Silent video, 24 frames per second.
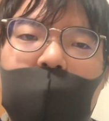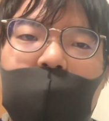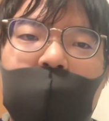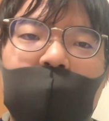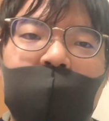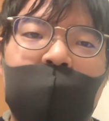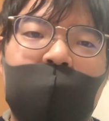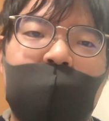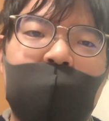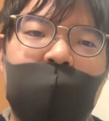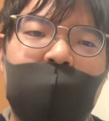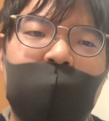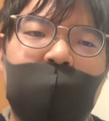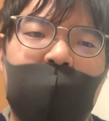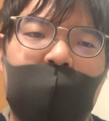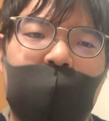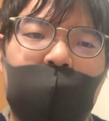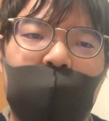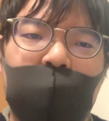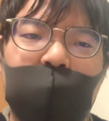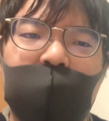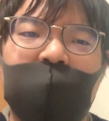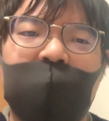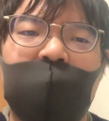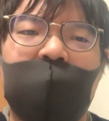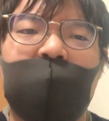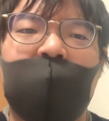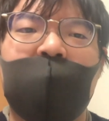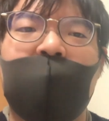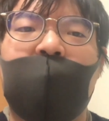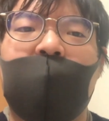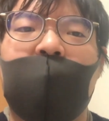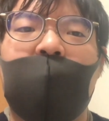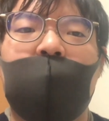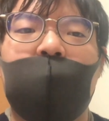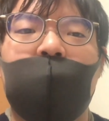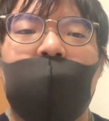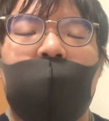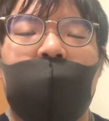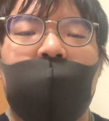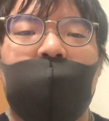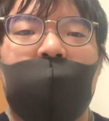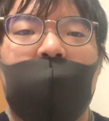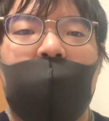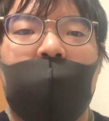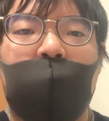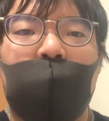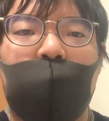一次試験と二次試験があるんで
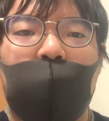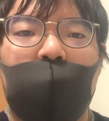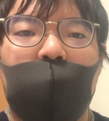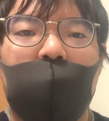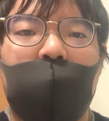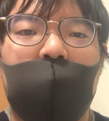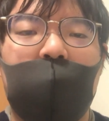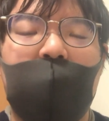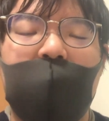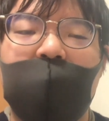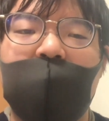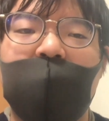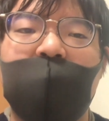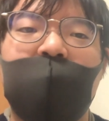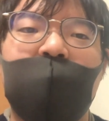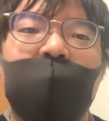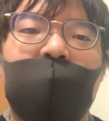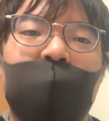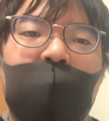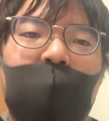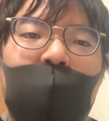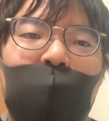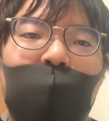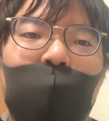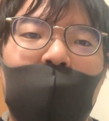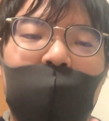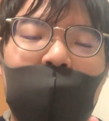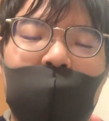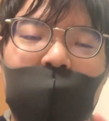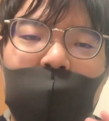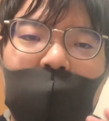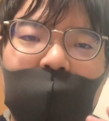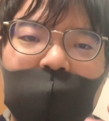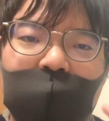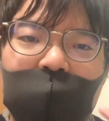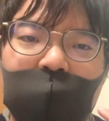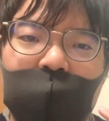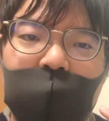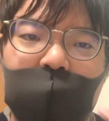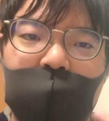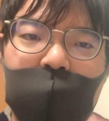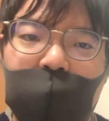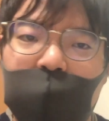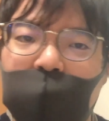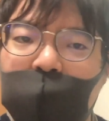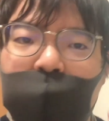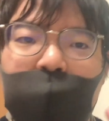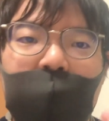すけれど、で、二次試験、まあ、すなわち、
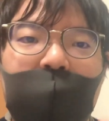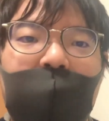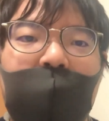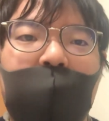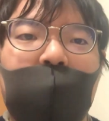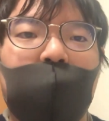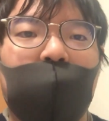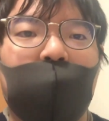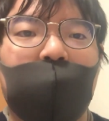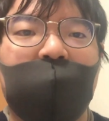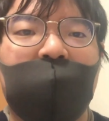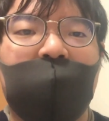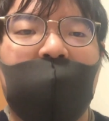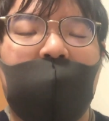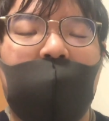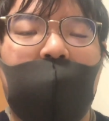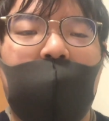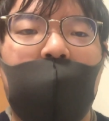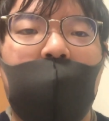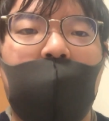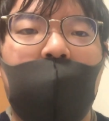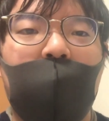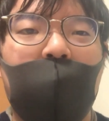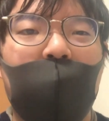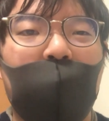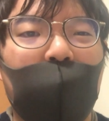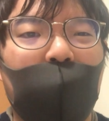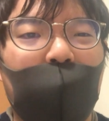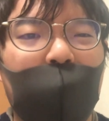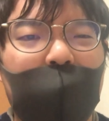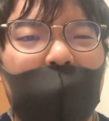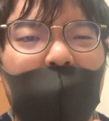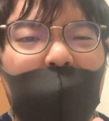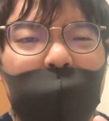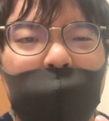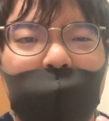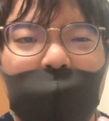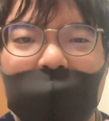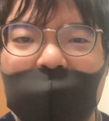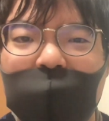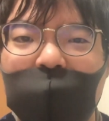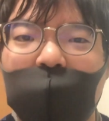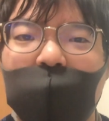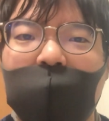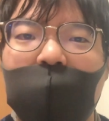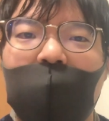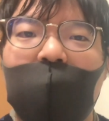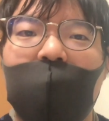スピーキングの試験ね、これがめ
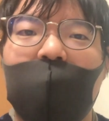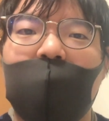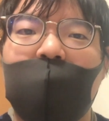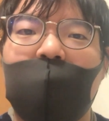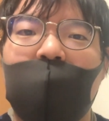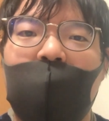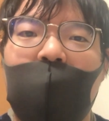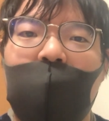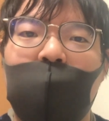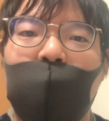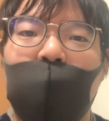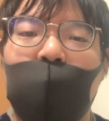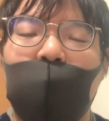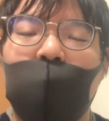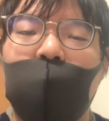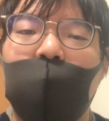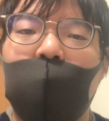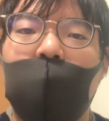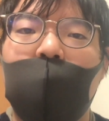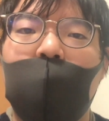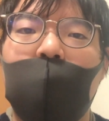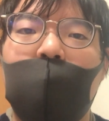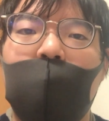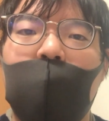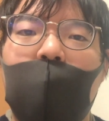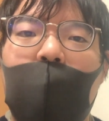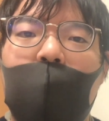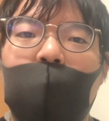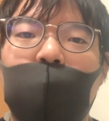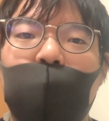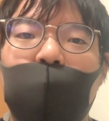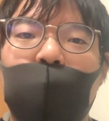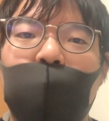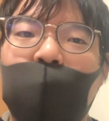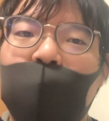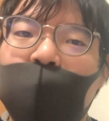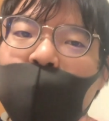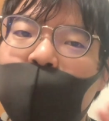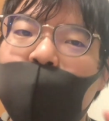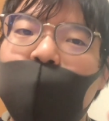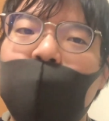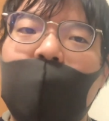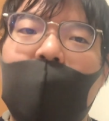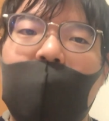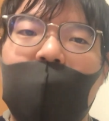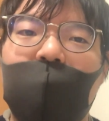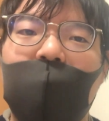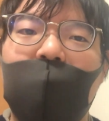ちゃくちゃ苦手で、僕、あの、
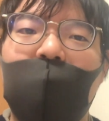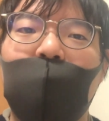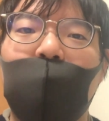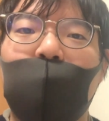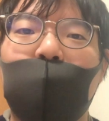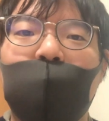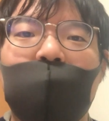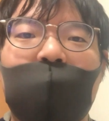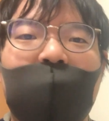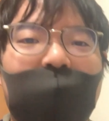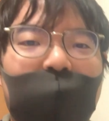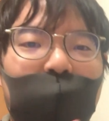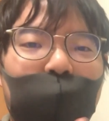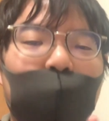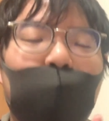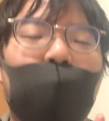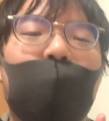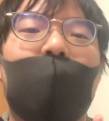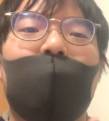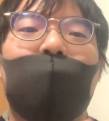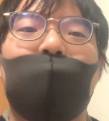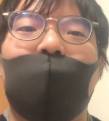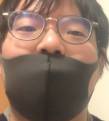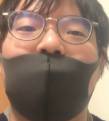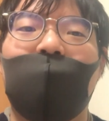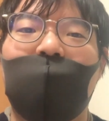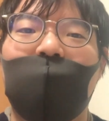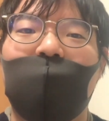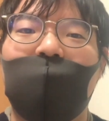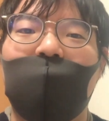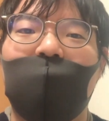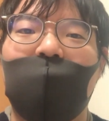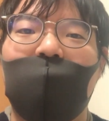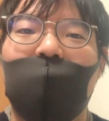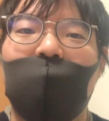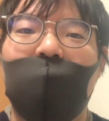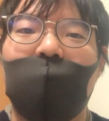きゅうかい落ちたことがあります。